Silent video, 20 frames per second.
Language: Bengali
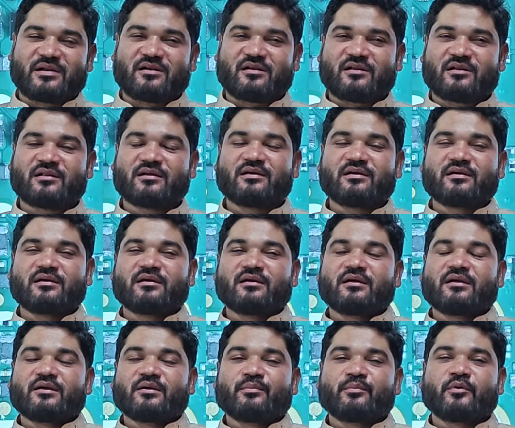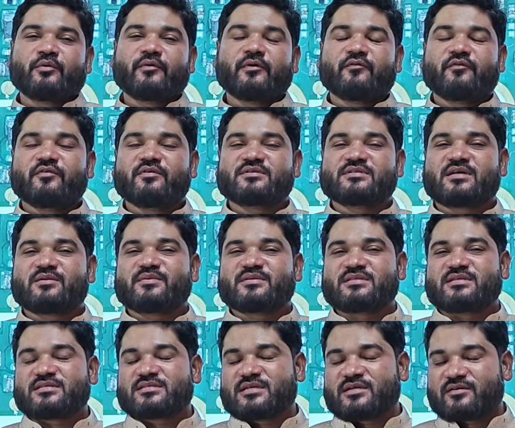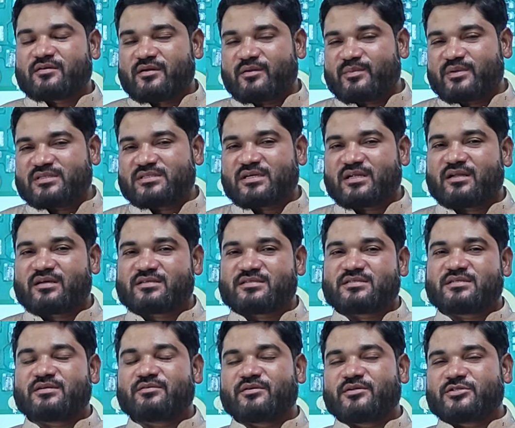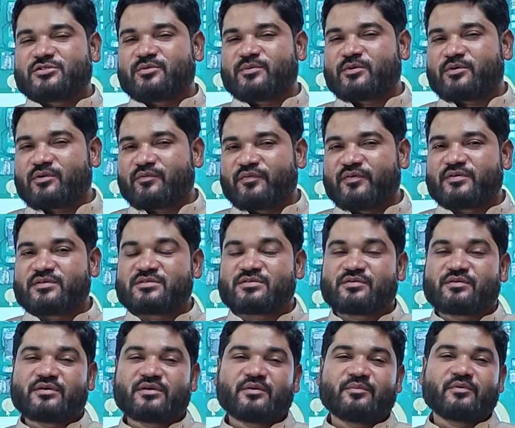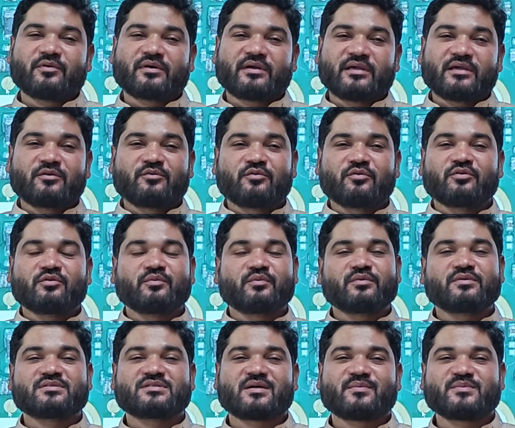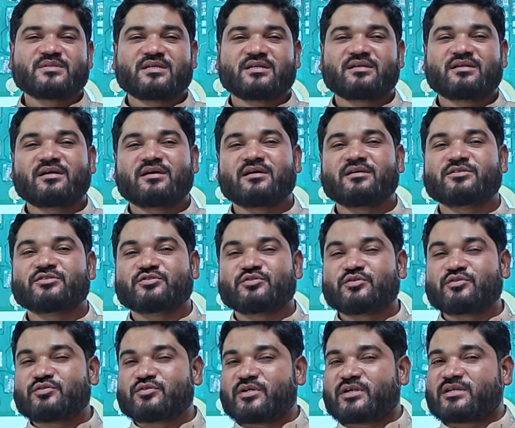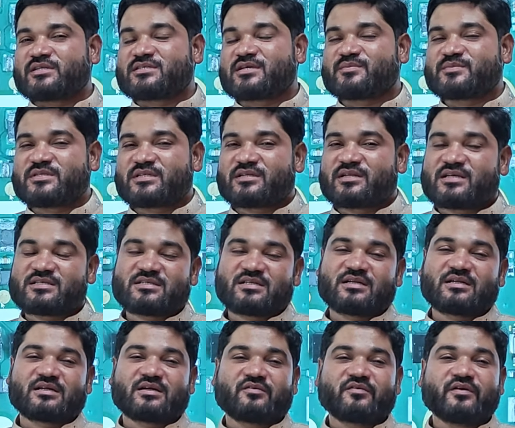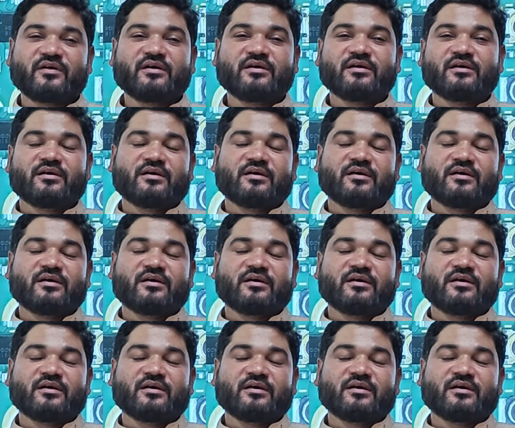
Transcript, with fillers: প্যারালাল মোবাইল ফোন সার্ভিসিং সেক্টরে আমরা যারা আছি অনেক সময় কনফিউজ হয়ে এবং এই গুরুত্বপূর্ণ সাবজেক্টটা ছোট্ট একটা সাবজেক্ট না জানার কারণে